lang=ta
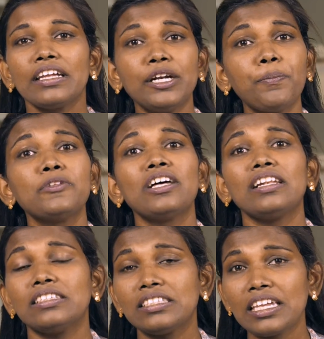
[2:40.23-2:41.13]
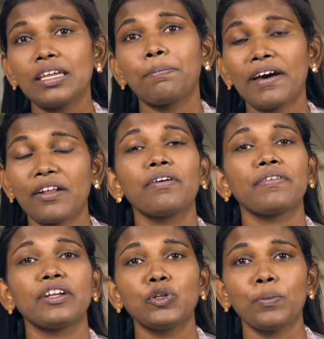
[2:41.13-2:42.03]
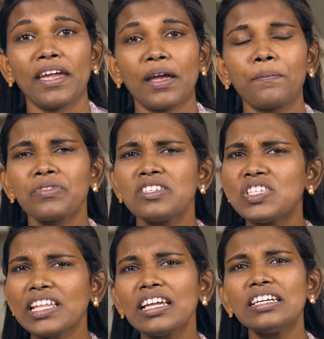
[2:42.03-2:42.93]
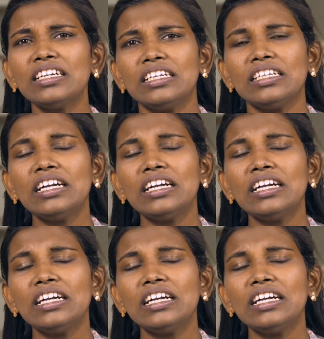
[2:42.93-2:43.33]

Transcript: எழுப்புதல் தீ பரவ வேண்டுமே ஜனங்கள்